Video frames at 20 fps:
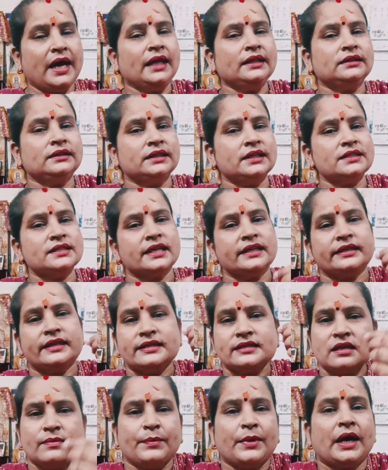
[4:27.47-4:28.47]
बात के
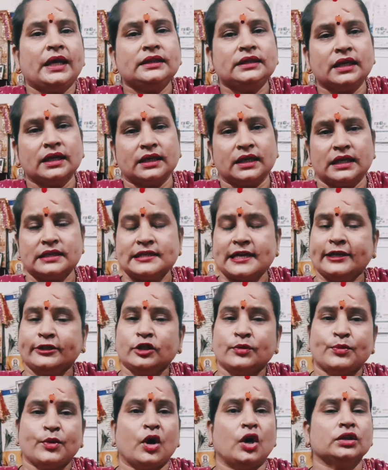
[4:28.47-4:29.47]
जरिए से बात रखा जाए
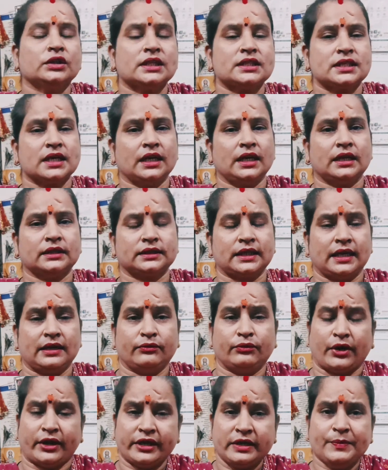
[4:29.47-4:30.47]
तो बहुत अच्छा लगता
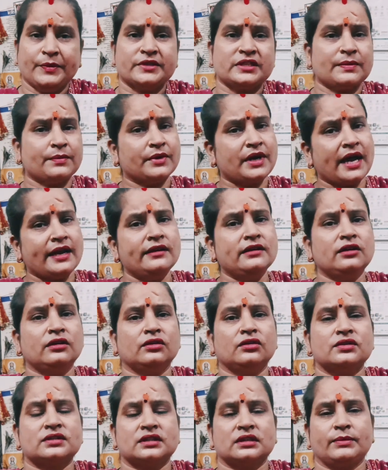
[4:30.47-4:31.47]
है वहीं पे जब गाली
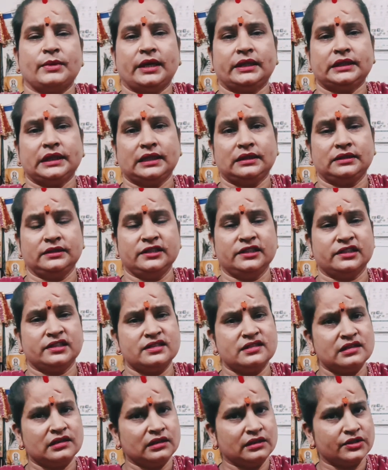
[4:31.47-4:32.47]
गलौज की बात आती है
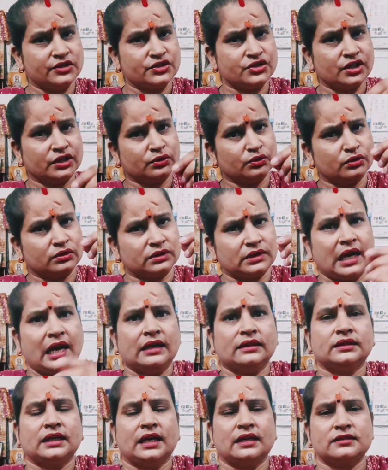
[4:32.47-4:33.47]
किसी की इज्जत को
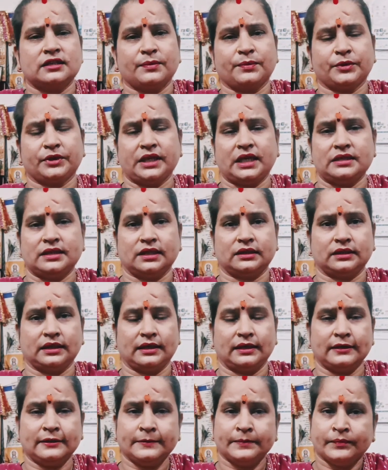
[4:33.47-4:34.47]
तार तार जब किया
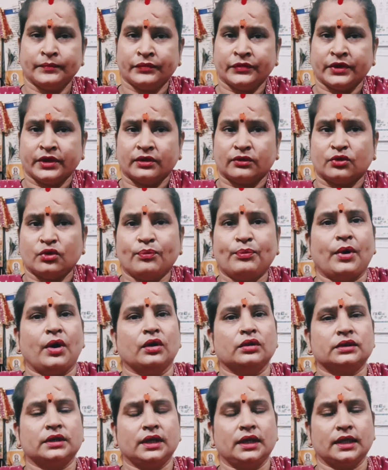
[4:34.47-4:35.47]
जाता है तो
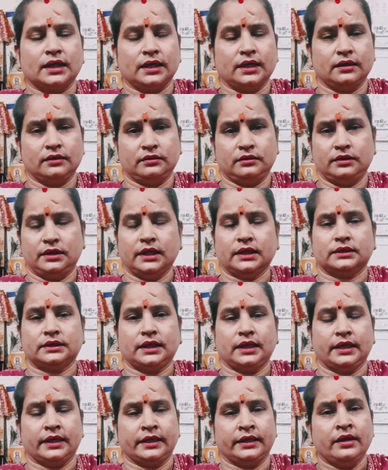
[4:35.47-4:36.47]
बहुत गलत
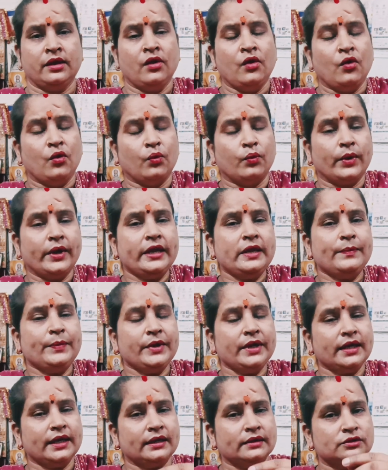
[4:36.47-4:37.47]
लगता है वहीं
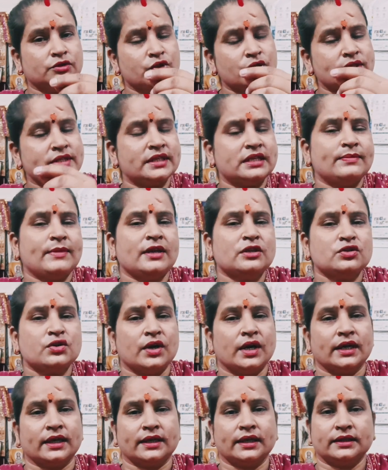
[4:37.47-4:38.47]
पे जो सीमा
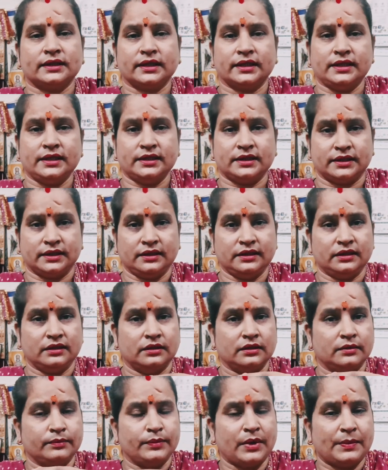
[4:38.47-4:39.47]
जो हरकत करी थी
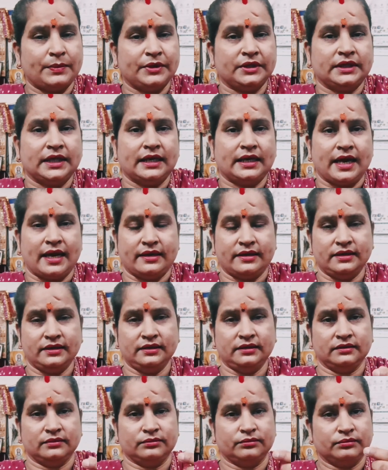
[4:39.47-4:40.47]
बबीता
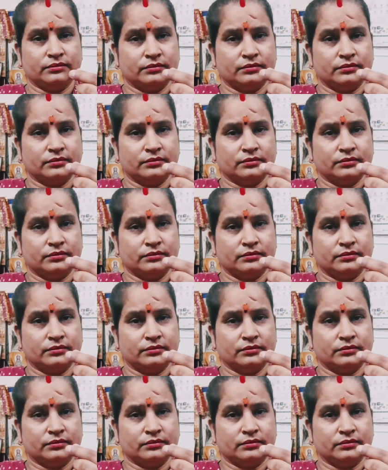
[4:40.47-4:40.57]
रानी